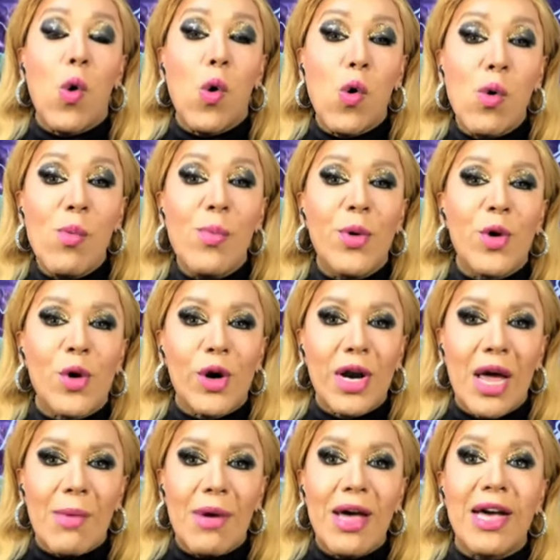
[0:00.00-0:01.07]
un
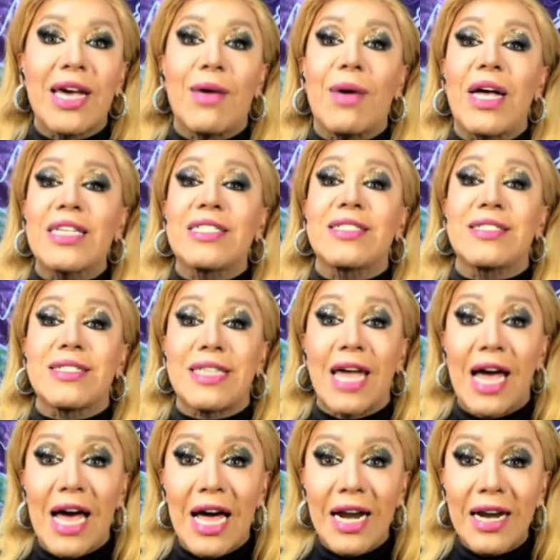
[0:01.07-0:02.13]
programa que va a
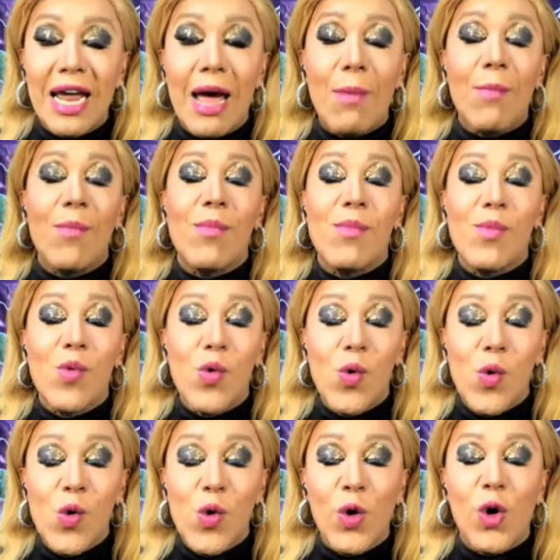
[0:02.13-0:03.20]
estar
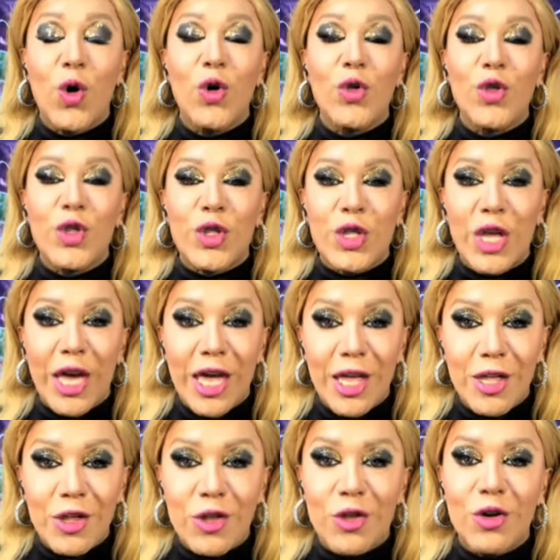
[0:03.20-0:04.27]
muy
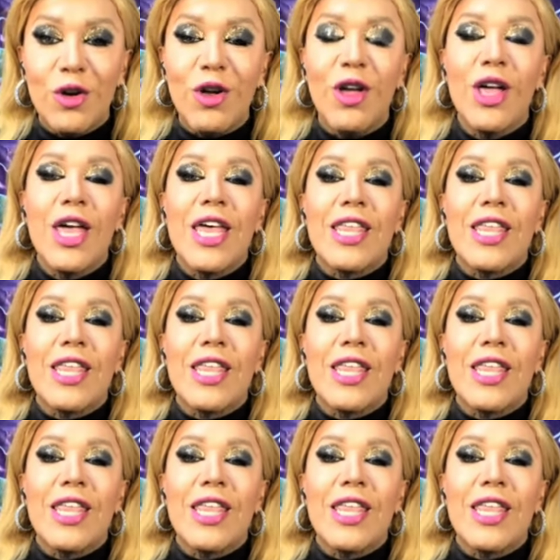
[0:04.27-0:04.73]
contento